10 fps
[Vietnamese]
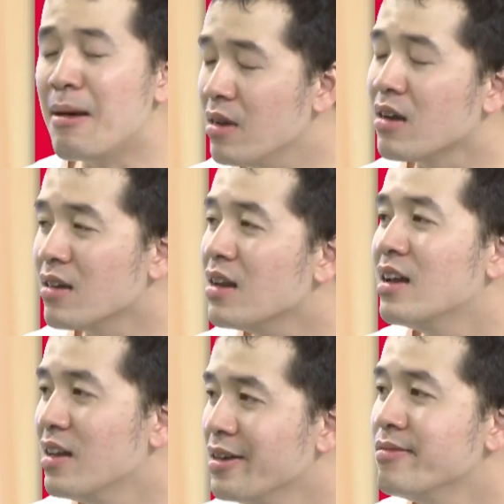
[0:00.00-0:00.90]
cái áp lực rất
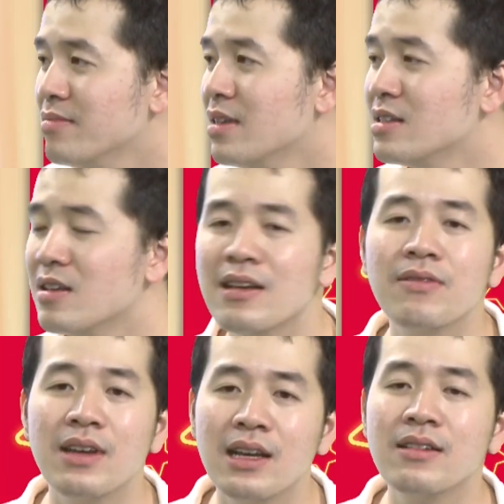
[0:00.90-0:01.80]
là lớn dành cho
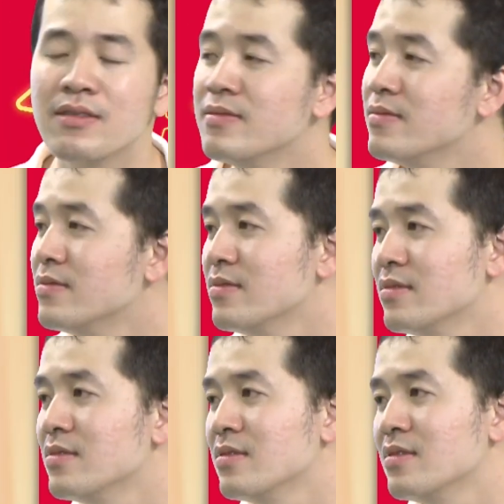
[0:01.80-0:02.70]
diễn viên.
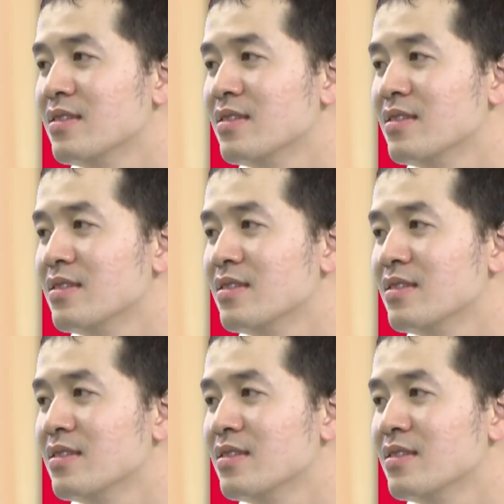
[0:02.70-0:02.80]
Thôi